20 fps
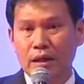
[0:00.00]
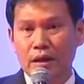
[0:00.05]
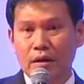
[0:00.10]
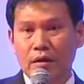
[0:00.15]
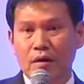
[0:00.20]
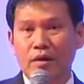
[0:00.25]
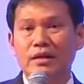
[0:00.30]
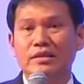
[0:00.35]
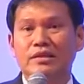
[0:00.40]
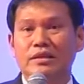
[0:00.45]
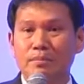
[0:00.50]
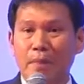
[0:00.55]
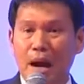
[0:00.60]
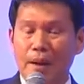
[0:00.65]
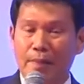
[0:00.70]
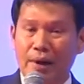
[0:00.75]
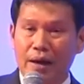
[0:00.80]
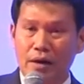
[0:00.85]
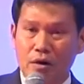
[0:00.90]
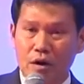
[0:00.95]
ก็เลยสมัค
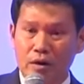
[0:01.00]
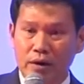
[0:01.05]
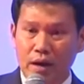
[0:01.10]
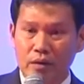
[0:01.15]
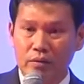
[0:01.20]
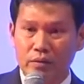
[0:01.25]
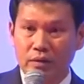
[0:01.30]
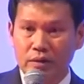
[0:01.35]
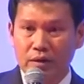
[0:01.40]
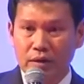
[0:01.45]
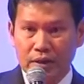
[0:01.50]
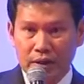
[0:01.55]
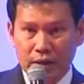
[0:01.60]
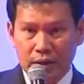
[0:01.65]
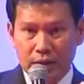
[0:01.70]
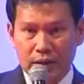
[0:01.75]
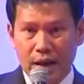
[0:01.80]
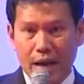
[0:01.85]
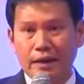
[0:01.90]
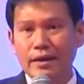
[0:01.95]
รไปกับน้องเขา
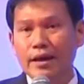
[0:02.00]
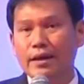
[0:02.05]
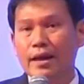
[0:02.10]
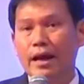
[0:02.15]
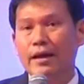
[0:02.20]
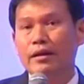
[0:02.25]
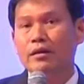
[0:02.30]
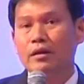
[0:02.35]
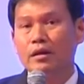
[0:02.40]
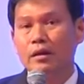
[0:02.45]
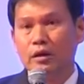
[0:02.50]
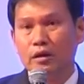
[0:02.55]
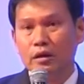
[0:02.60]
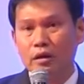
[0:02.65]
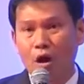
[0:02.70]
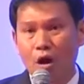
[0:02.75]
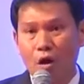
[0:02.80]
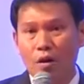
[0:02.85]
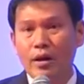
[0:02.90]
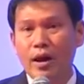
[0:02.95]
หลังจากนั้น
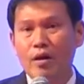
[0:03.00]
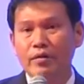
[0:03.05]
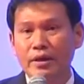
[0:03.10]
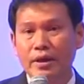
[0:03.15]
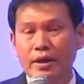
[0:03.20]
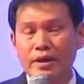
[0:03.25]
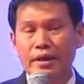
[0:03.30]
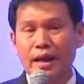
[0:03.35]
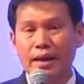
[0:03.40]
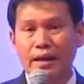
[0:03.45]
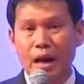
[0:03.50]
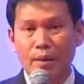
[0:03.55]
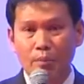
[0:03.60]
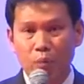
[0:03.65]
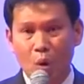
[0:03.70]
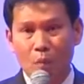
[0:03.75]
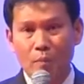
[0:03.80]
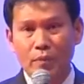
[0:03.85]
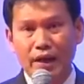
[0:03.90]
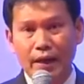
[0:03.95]
น้องเขาที่แนะนำ
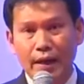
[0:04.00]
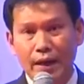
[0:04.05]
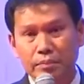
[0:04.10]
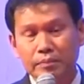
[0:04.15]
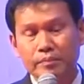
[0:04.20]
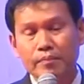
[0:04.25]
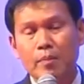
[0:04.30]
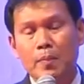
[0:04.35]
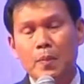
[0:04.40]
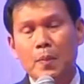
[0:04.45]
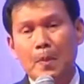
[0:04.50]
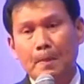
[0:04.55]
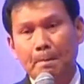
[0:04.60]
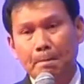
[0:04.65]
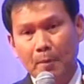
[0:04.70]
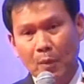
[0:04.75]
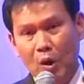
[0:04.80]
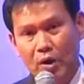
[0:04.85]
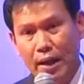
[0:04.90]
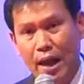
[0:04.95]
ผมนะครับ
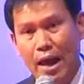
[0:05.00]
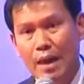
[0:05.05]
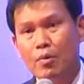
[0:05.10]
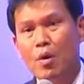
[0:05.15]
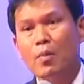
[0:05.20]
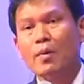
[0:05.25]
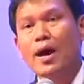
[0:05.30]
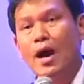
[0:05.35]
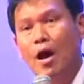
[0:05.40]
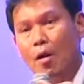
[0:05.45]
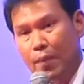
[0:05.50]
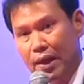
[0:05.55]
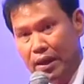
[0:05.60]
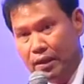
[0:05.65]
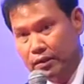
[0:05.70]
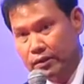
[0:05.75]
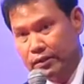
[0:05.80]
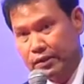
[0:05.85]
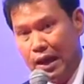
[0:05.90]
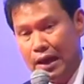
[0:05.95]
ก็ได้ให้ผมเข้าไป
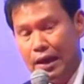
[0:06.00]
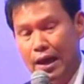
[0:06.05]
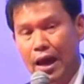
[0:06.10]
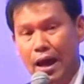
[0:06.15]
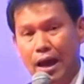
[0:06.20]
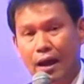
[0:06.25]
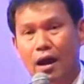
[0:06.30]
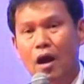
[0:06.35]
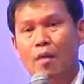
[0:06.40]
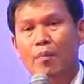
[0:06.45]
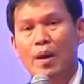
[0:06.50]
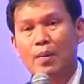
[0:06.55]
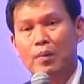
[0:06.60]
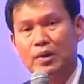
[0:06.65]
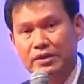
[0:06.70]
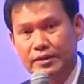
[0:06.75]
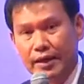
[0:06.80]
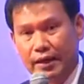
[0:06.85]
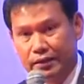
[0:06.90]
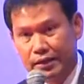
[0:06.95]
สาขาเข้าไปบ
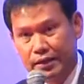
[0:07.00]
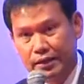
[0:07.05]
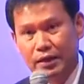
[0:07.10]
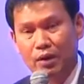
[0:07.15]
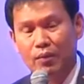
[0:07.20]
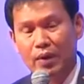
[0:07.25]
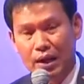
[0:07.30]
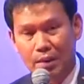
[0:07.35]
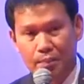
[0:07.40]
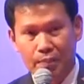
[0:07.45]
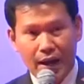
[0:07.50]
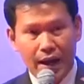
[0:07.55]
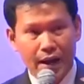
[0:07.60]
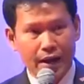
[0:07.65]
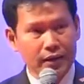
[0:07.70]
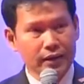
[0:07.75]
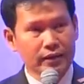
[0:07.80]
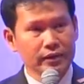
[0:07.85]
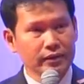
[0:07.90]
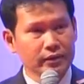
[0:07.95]
ริษัทที่จังหวัดลำปา
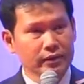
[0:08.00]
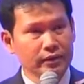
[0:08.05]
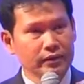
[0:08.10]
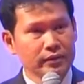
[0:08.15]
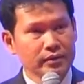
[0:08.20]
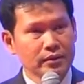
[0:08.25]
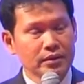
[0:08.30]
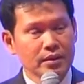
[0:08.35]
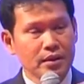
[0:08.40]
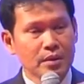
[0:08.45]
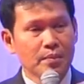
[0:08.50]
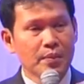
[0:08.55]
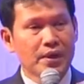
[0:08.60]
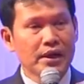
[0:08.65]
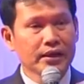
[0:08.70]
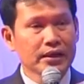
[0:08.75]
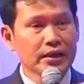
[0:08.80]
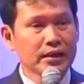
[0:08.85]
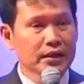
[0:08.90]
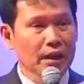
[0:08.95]
งเพื่
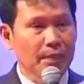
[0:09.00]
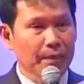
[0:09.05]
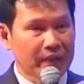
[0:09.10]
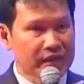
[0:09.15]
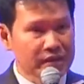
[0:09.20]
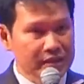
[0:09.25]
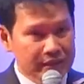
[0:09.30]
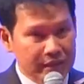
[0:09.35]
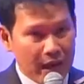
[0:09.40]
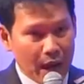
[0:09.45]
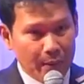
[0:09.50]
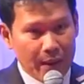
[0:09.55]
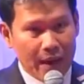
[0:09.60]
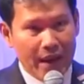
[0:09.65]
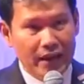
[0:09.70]
อที่จะไปศึกษาแผน